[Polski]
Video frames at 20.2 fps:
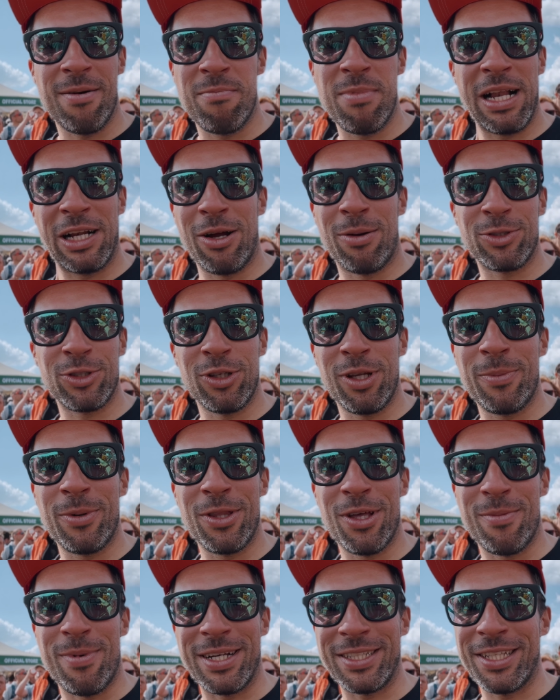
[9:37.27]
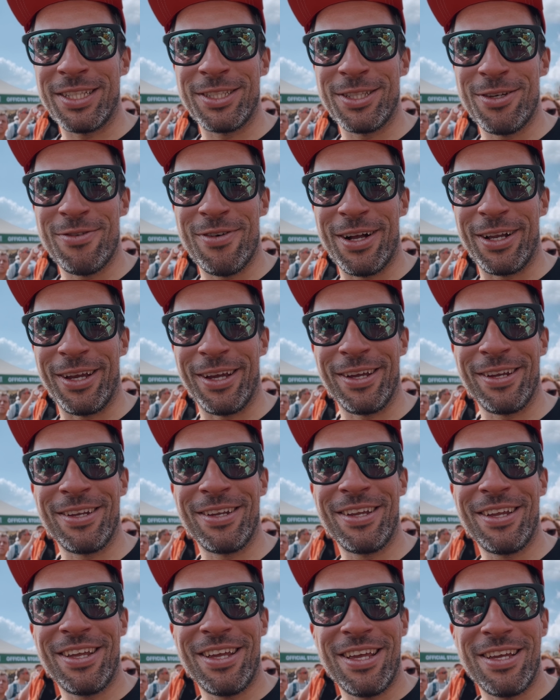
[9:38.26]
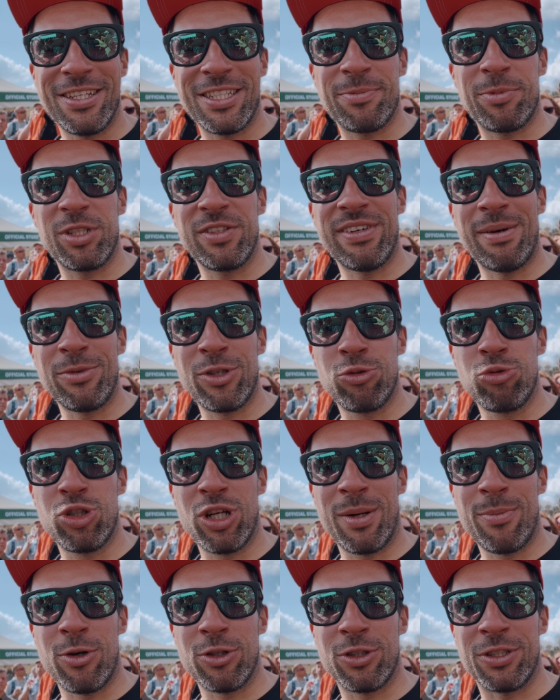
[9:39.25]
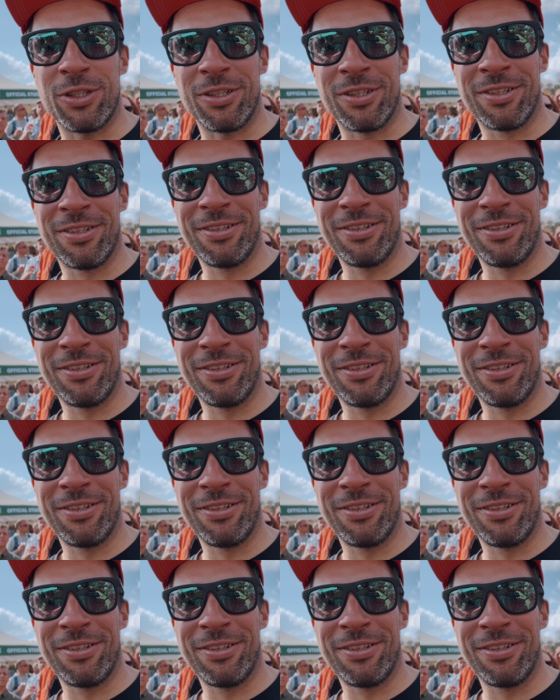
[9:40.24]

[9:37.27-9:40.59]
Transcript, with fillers: Belgom się to nie podoba zdecydowanie. Spodziewamy się dużych emocji.